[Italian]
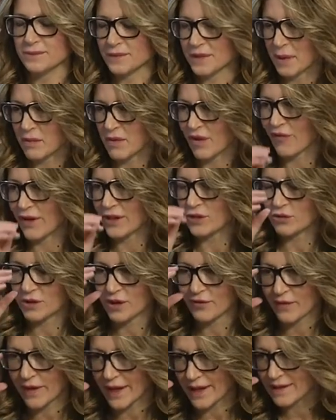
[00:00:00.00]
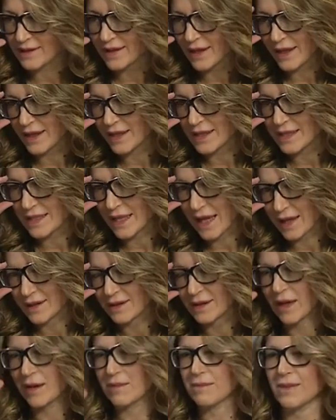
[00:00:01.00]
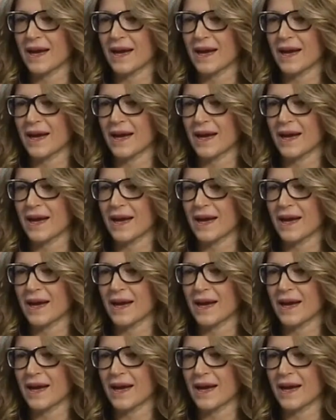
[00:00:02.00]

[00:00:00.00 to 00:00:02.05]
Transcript: che mi ha fatto riflettere è stata,